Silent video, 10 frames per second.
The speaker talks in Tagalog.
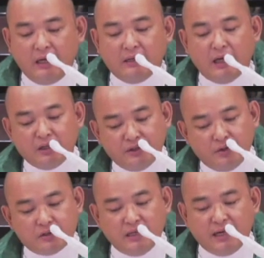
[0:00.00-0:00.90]
ng
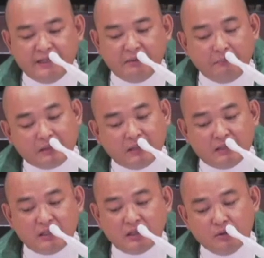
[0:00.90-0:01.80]
Diyos ang kanyang
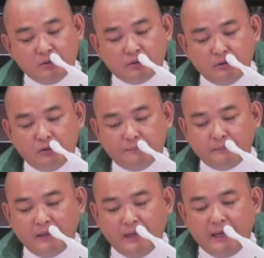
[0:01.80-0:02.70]
batas at turo
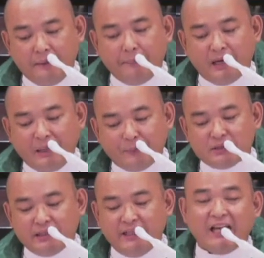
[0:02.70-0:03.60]
para po
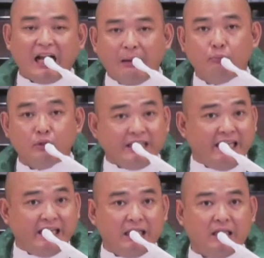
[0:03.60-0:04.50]
sa ating
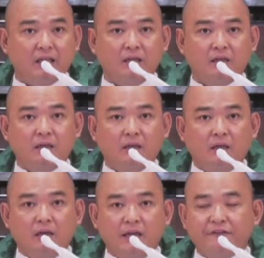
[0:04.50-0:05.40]
ikabuti.
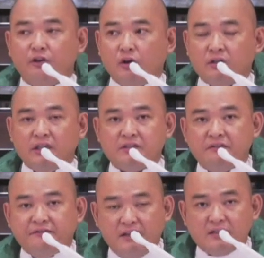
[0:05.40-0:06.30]
If you notice,
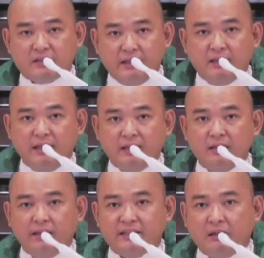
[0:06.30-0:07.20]
yung first
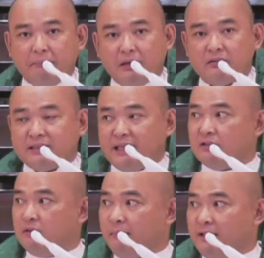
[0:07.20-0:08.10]
reading is about
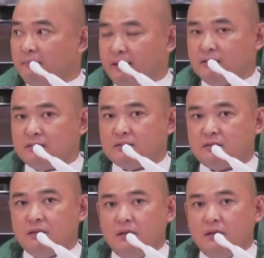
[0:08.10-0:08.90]
Ten Commandments.